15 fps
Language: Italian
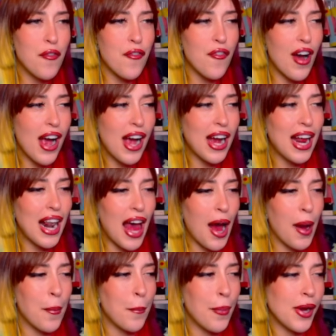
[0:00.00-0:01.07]
fan
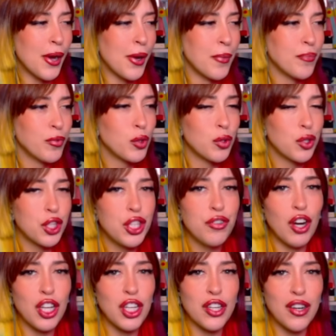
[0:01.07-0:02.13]
club. Tutti
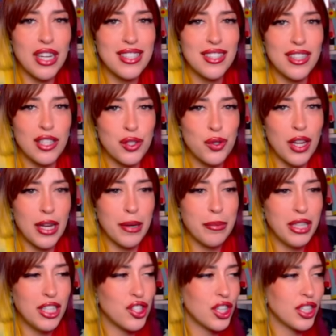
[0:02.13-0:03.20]
vogliono essere suoi amici.